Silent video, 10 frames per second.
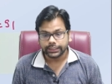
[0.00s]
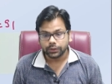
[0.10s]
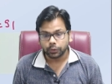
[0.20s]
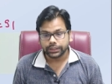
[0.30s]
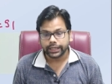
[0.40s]
ये
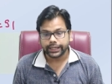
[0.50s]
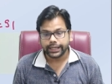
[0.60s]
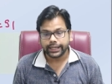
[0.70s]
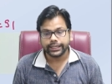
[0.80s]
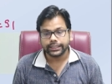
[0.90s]
होता क्या
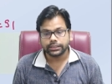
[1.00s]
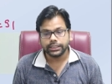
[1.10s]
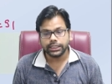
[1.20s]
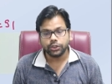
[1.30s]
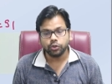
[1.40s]
है ये
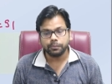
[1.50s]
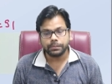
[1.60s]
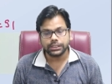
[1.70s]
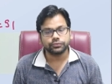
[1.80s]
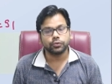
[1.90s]
थ्री क्यूब
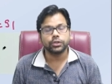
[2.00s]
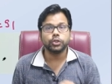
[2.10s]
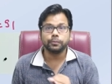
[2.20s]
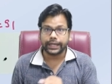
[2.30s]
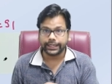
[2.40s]
प्लस फोर
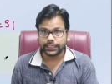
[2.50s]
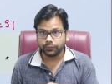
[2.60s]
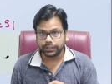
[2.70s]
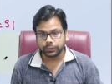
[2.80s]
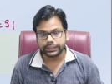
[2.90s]
क्यूब
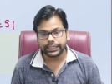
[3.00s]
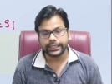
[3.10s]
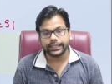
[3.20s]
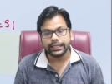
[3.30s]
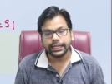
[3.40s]
91 होता
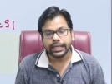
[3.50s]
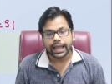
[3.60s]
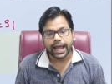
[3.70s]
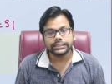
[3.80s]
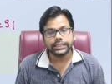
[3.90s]
है
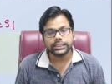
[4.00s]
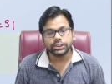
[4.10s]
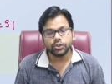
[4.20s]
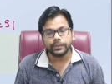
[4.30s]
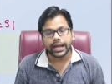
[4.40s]
एंड सिक्स
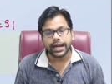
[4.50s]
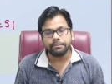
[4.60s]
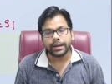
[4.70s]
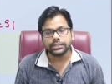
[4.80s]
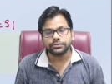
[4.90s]
क्यूब
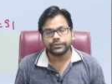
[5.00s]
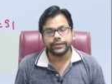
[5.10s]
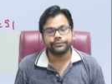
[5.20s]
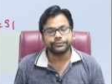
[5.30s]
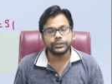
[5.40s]
एंड माइनस
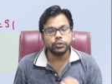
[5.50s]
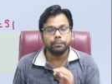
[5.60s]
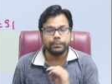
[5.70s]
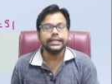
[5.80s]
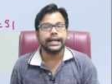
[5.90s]
फाइव
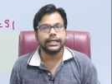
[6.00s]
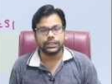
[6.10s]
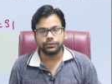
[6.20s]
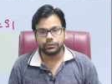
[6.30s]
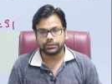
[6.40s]
क्यूब भी
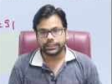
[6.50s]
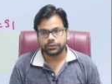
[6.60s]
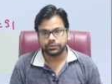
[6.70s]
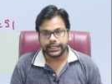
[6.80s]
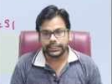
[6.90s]
वन होता
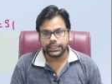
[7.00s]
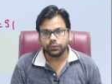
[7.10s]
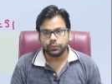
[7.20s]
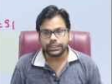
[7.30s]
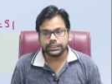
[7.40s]
है नाइनटी
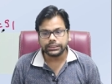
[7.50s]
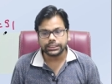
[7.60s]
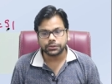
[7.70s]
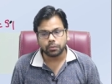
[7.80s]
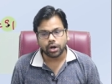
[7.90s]
वन इज द
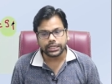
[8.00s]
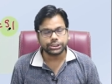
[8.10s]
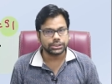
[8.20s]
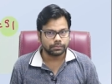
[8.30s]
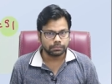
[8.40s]

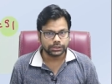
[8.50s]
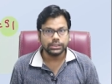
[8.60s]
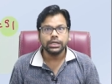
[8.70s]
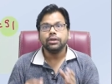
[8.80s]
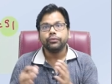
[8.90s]
स्मॉलेस्ट
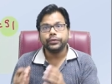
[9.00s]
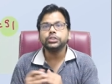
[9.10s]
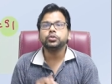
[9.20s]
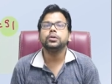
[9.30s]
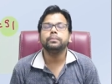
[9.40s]
नंबर
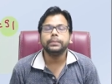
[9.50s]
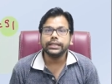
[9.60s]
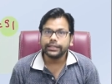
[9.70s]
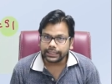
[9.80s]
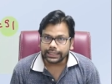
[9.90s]
विच कुड बी
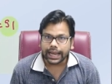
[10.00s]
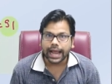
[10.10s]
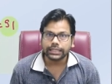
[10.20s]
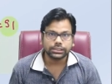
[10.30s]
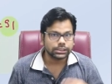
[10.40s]
रिटर्न
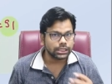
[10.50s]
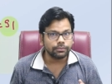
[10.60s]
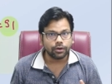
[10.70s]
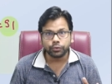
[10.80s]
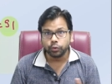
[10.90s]
एज
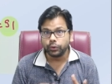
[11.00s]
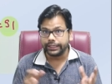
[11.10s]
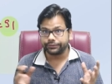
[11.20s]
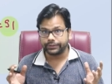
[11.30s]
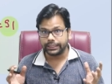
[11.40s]
सम ऑफ टू
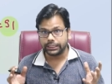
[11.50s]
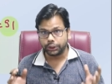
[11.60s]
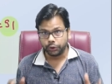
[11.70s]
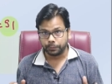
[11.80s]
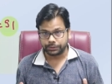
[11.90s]
डिफरेंट
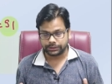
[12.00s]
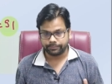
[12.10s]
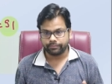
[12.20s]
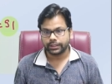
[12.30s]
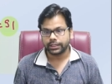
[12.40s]
क्यूब्स